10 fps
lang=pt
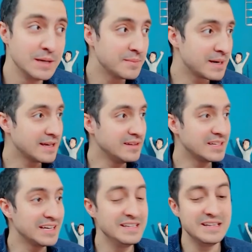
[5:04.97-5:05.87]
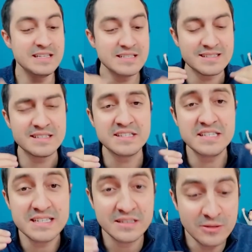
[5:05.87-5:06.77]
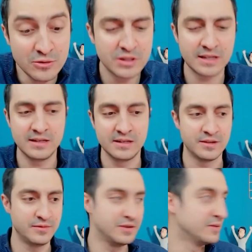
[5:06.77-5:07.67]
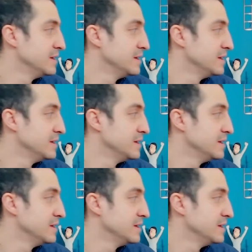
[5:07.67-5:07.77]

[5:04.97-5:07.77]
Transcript: para quem está iniciando na caligrafia.